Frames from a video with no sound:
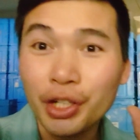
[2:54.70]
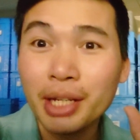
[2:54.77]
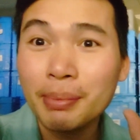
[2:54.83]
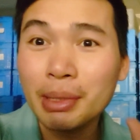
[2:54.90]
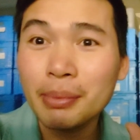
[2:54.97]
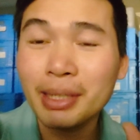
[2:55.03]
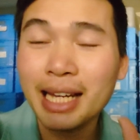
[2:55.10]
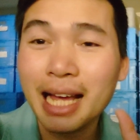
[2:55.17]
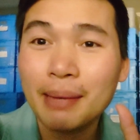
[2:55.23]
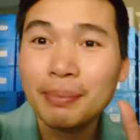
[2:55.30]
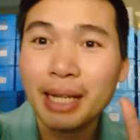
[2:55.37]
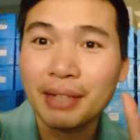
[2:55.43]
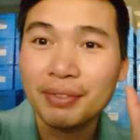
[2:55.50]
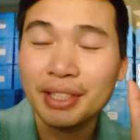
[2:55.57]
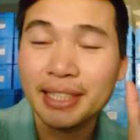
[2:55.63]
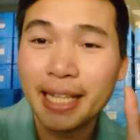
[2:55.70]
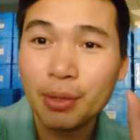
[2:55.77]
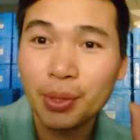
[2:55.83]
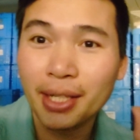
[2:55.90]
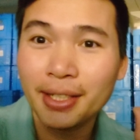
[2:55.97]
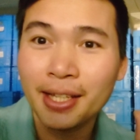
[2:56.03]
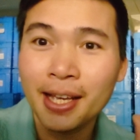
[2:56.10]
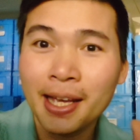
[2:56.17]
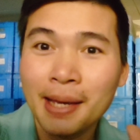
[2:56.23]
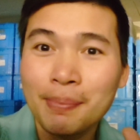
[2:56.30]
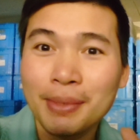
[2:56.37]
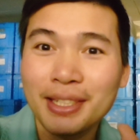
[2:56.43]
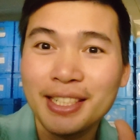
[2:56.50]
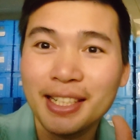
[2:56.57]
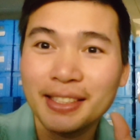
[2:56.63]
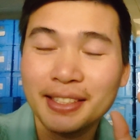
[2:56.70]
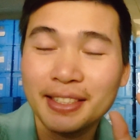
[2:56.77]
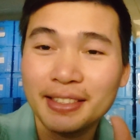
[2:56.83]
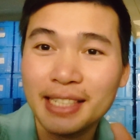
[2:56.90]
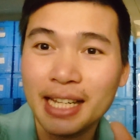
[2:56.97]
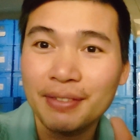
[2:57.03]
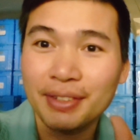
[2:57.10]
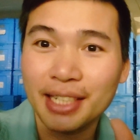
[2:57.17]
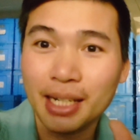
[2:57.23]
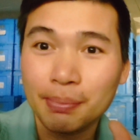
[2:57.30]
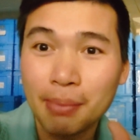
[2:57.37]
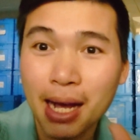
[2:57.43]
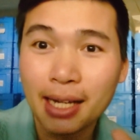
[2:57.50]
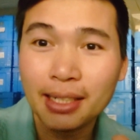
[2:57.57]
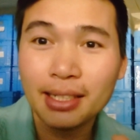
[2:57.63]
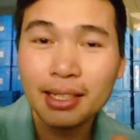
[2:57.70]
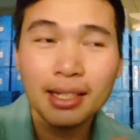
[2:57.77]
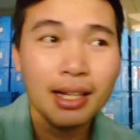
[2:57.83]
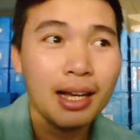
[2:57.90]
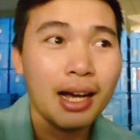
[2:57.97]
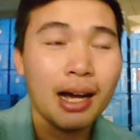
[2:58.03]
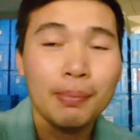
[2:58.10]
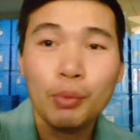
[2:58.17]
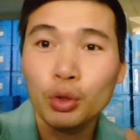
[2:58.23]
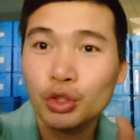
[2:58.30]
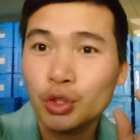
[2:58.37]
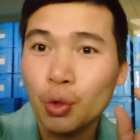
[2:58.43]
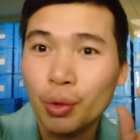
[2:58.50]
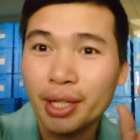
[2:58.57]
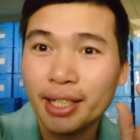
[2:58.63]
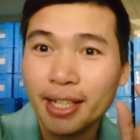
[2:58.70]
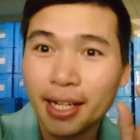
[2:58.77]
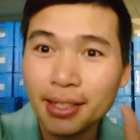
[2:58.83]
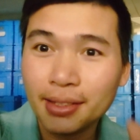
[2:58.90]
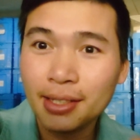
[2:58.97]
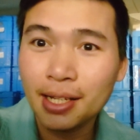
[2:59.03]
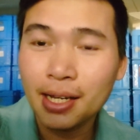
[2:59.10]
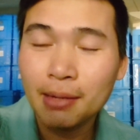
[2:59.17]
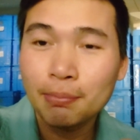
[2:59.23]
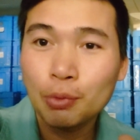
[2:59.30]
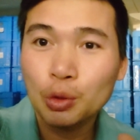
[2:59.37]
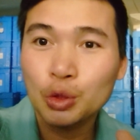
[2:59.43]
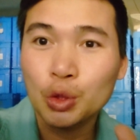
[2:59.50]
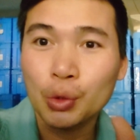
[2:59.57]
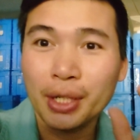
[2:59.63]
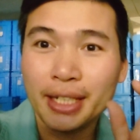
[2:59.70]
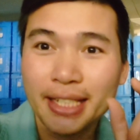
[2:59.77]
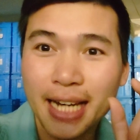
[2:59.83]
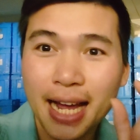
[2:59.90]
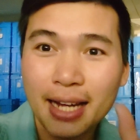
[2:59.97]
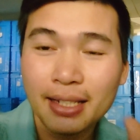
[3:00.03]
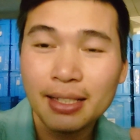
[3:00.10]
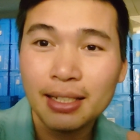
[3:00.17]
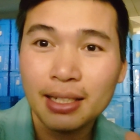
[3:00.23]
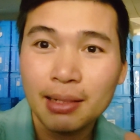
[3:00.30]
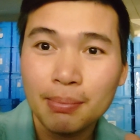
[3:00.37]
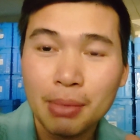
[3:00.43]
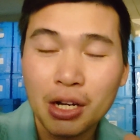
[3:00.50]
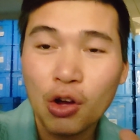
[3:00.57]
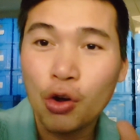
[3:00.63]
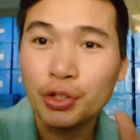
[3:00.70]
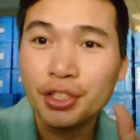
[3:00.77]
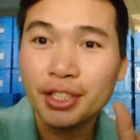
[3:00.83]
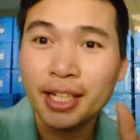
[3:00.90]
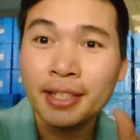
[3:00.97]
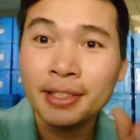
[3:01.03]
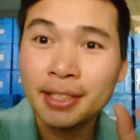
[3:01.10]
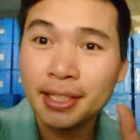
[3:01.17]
Cho nên mình mới làm cái video này. Mình sẽ chia sẻ với các bạn á, một số cái kênh, một số cái trang mà có những